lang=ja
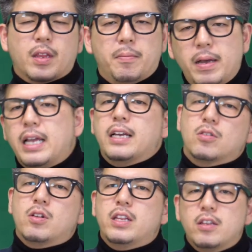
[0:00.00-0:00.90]
まあだから
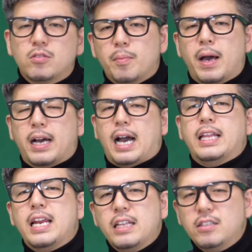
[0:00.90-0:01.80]
それで言うと、ま
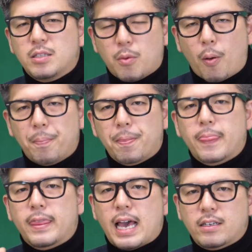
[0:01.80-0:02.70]
あ必ずしも
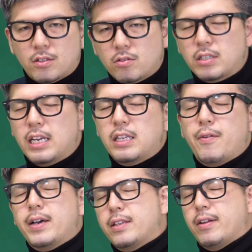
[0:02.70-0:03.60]
約束された
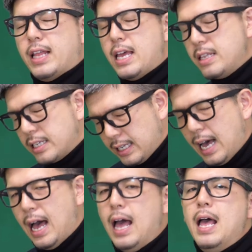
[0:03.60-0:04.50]
わけではないんです
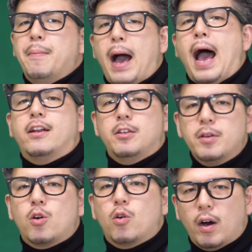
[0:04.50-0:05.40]
が、まあある意
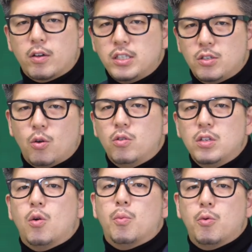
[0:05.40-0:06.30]
味ここは非常
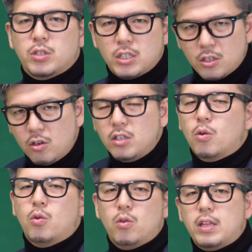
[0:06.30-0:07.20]
に面白いと
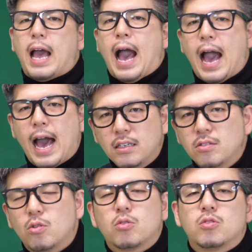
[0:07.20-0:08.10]
ころである
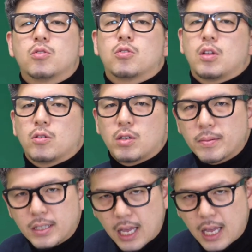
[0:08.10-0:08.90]
ということでございます